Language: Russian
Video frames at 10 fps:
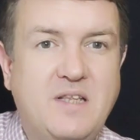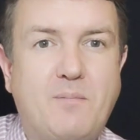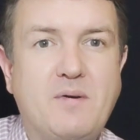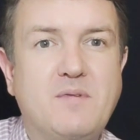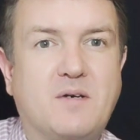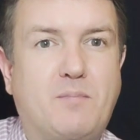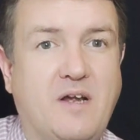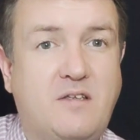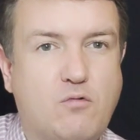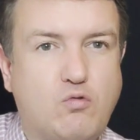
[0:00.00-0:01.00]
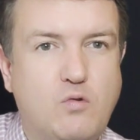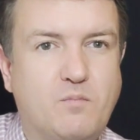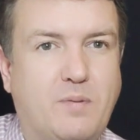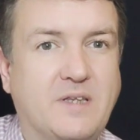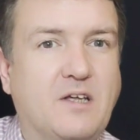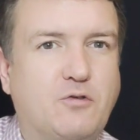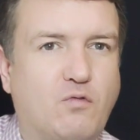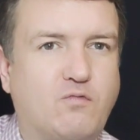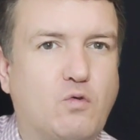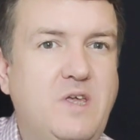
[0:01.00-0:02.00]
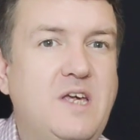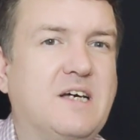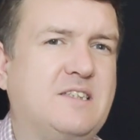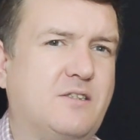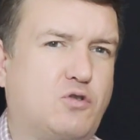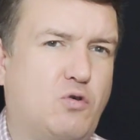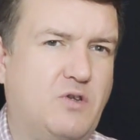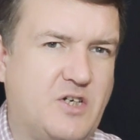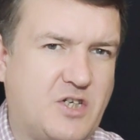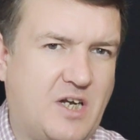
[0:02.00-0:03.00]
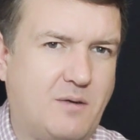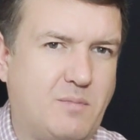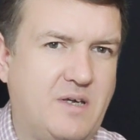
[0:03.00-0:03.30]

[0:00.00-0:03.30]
например, практикуем подготовку и кассационной жалобы,